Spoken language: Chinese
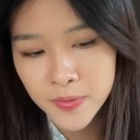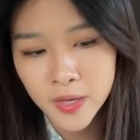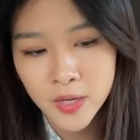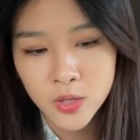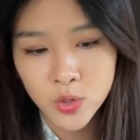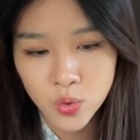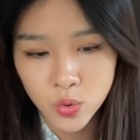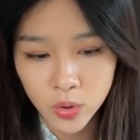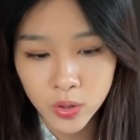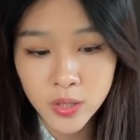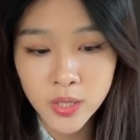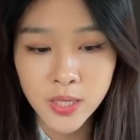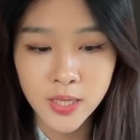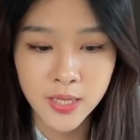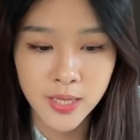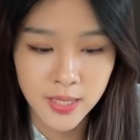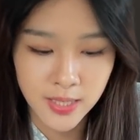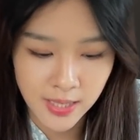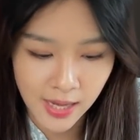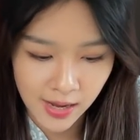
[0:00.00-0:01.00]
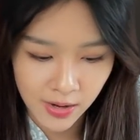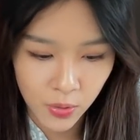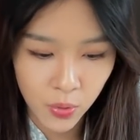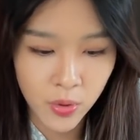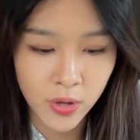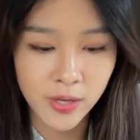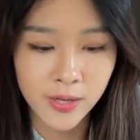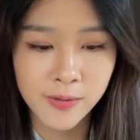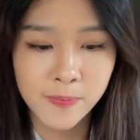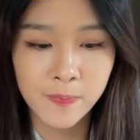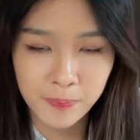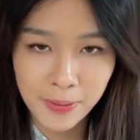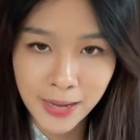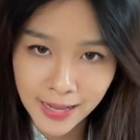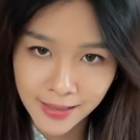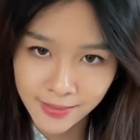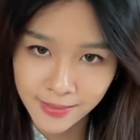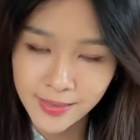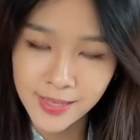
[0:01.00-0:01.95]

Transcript: 所以也才会判